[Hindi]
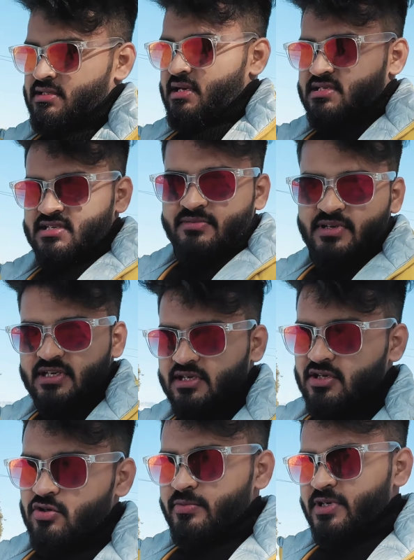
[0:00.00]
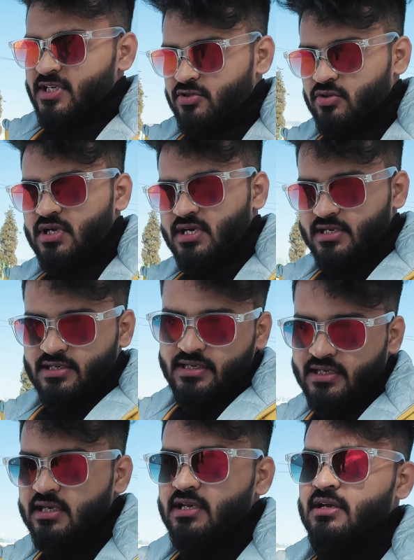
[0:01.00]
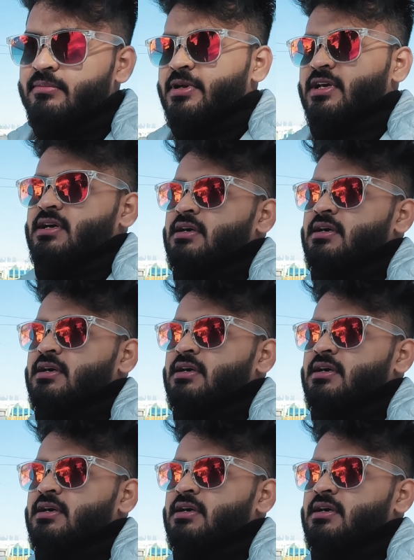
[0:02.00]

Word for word: यहाँ से हमें एक किलोमीटर थोड़ा ट्रैक करना पड़ेगा